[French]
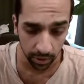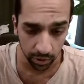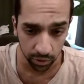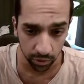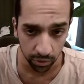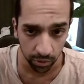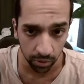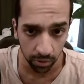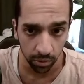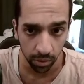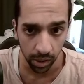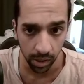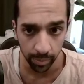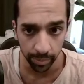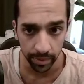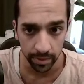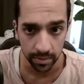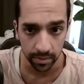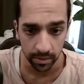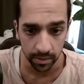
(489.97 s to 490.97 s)
je colle le
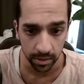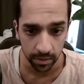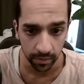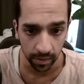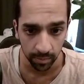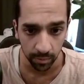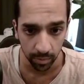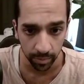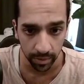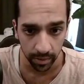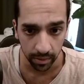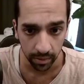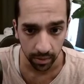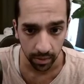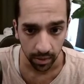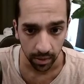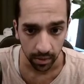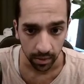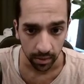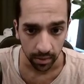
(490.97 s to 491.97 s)
rapace, ça c'est vraiment bien.
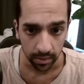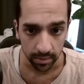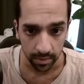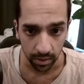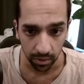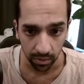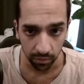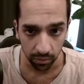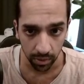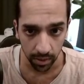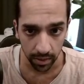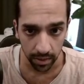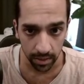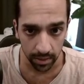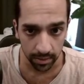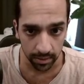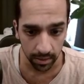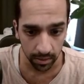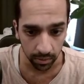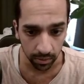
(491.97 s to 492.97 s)
Ça envoie
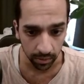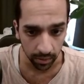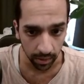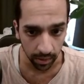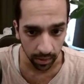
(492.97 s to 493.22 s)
excellent.